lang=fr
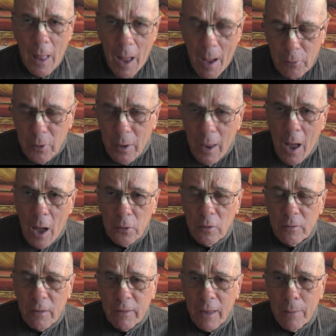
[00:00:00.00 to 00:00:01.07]
En que, en
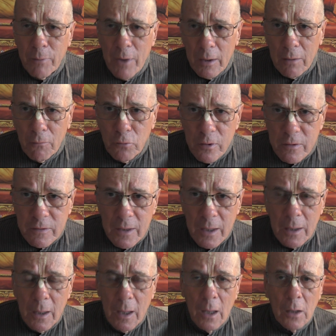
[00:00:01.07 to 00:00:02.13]
ça serait bien que vous
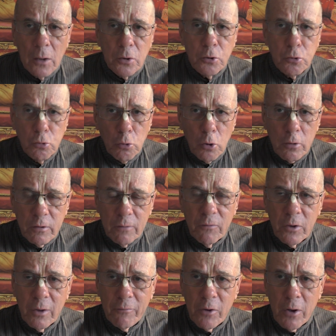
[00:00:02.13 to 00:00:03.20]
lisiez sur le site
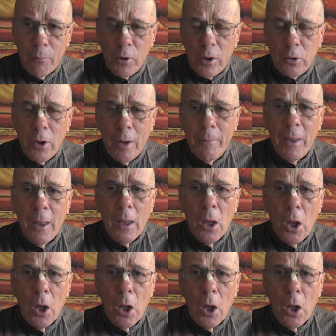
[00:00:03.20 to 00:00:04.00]
vedaveda.com,